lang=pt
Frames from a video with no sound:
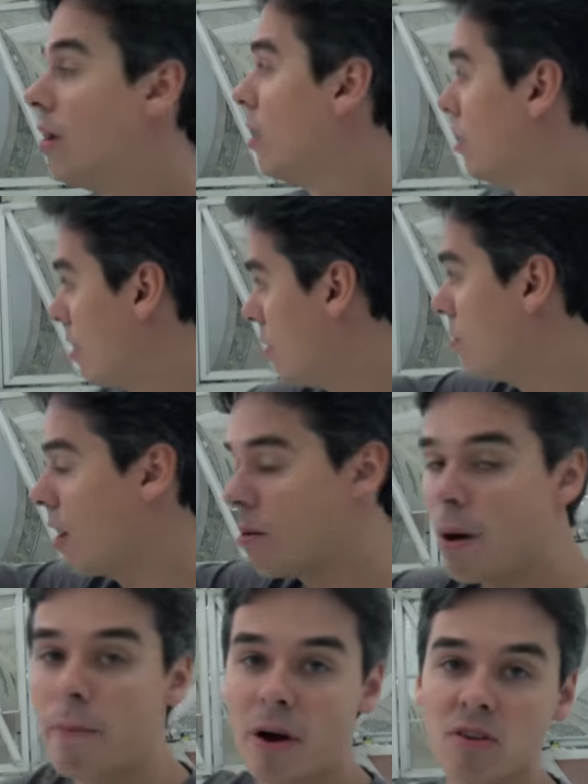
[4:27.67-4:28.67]
então é
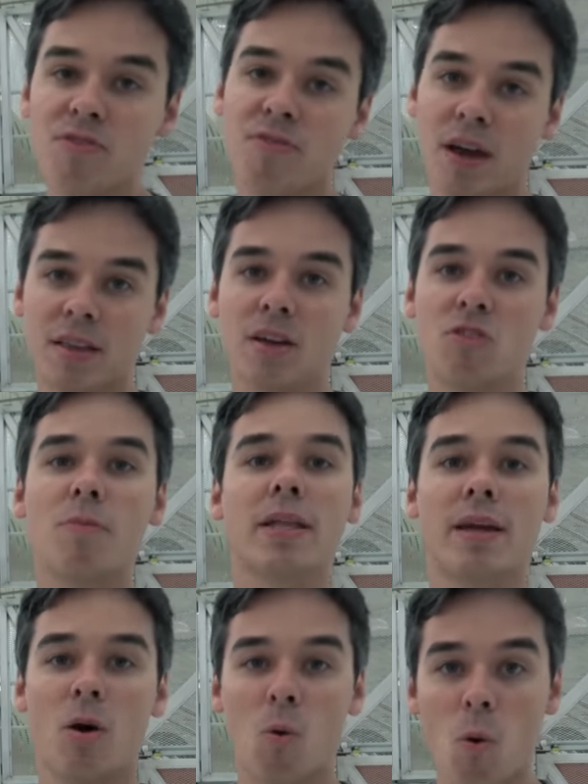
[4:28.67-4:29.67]
uma parte feita de
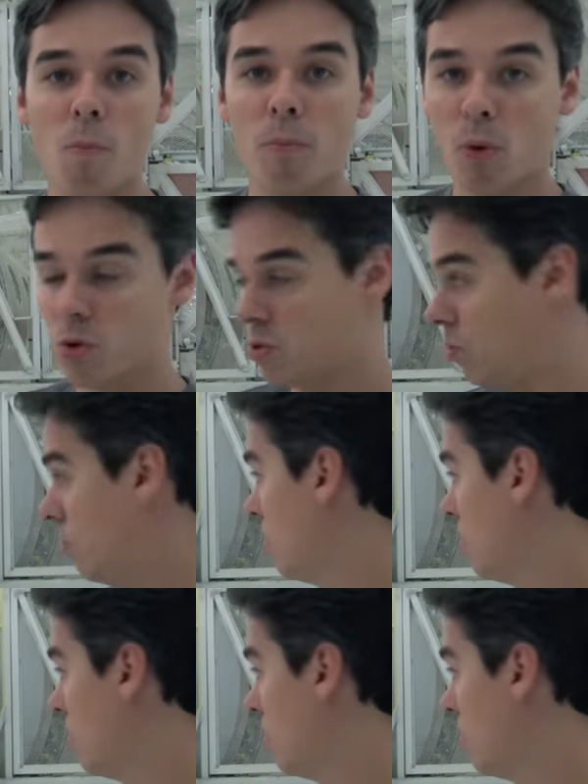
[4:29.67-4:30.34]
material composto.